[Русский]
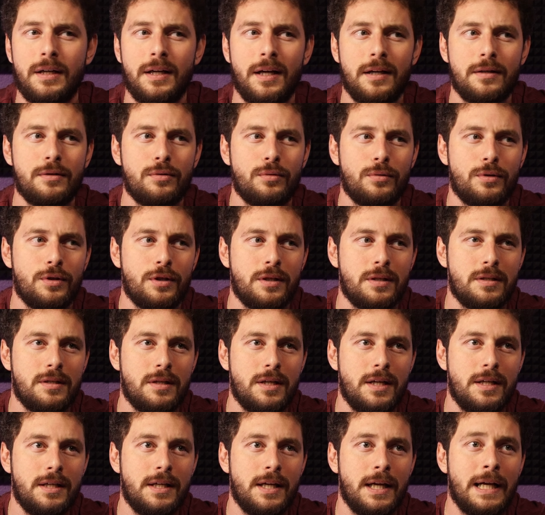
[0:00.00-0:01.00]
Как с точки
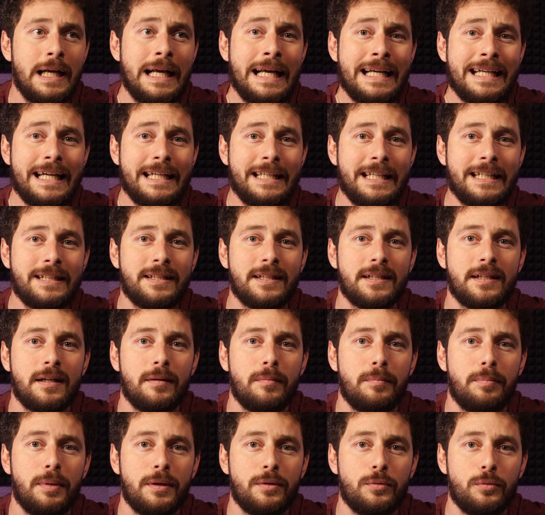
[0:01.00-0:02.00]
зрения каких-то
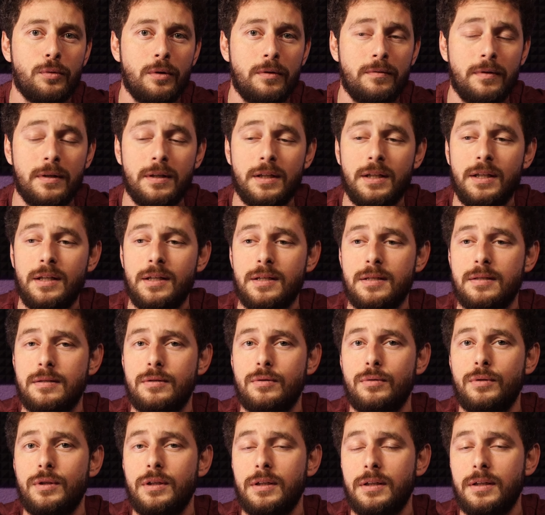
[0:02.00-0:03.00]
компоновок,
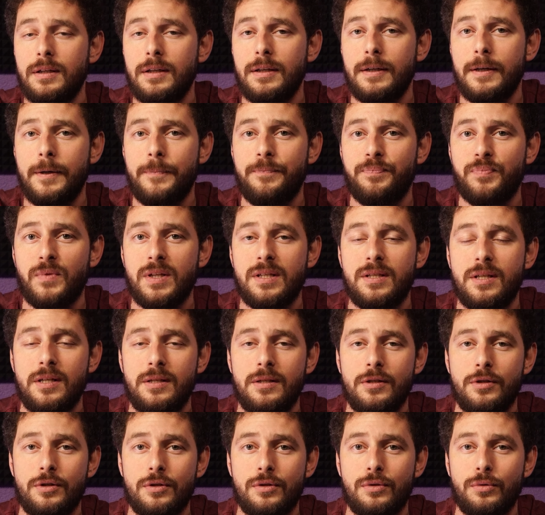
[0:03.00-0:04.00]
есть у них э,
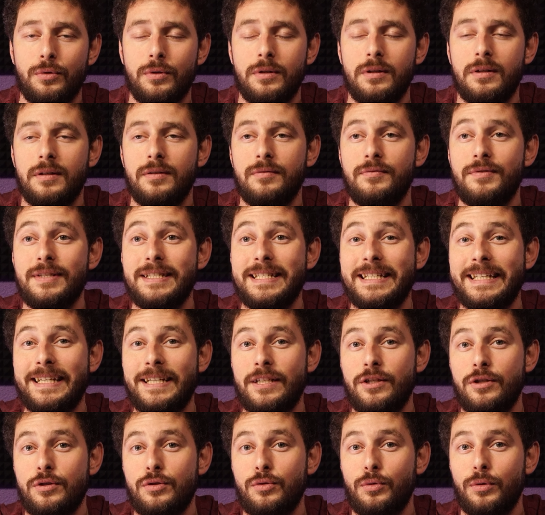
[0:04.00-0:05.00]
среднечастотная,
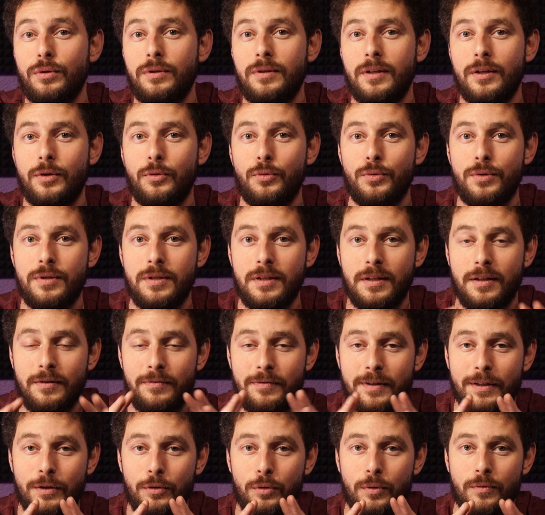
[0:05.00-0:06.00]
высокочастотная акустика
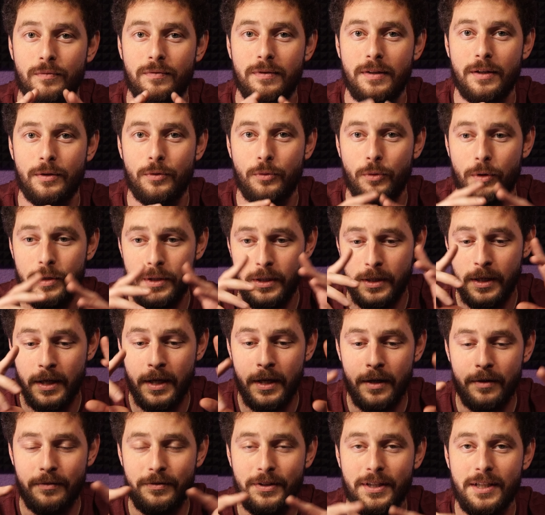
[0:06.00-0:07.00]
в одном флаконе,
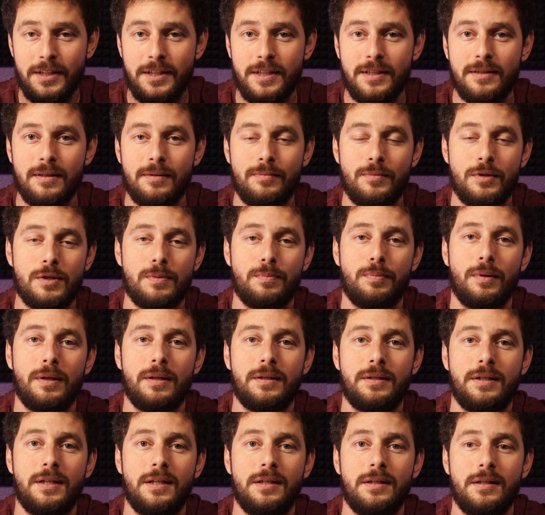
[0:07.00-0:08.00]
в едином
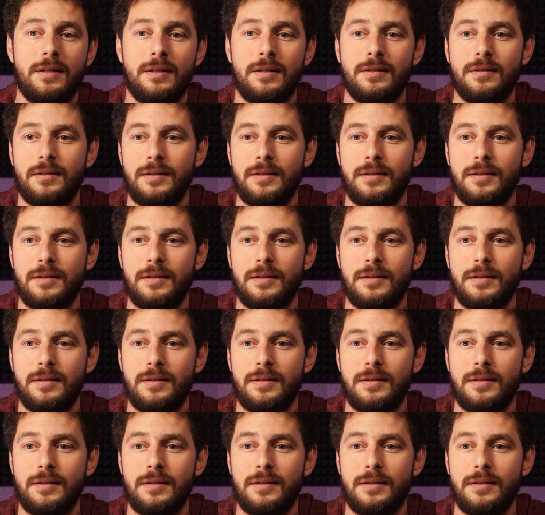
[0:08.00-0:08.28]
исполнении.